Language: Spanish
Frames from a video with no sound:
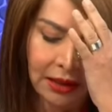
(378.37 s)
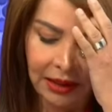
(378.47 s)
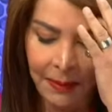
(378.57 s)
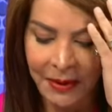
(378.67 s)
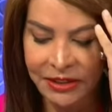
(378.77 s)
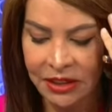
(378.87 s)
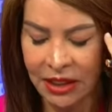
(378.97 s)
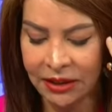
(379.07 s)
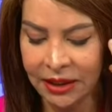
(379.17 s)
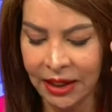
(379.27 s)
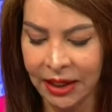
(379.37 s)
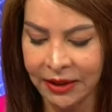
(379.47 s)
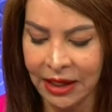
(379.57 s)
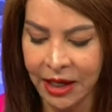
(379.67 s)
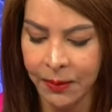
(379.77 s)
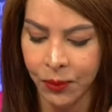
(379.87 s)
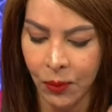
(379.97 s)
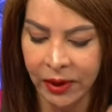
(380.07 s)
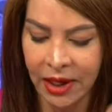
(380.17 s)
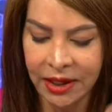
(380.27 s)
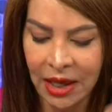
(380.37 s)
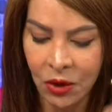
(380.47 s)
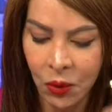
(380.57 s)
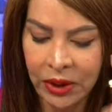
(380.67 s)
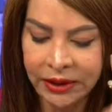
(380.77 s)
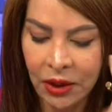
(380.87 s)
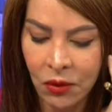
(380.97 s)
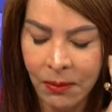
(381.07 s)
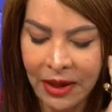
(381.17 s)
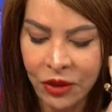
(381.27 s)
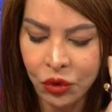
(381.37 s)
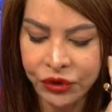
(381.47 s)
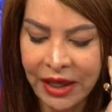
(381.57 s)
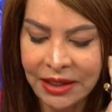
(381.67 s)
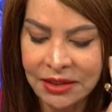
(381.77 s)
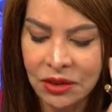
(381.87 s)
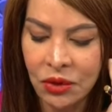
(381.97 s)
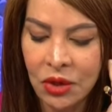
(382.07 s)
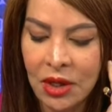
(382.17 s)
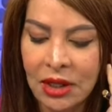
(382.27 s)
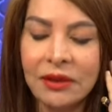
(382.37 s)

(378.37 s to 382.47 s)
del presidente de la República, quien cuenta con más de un tercio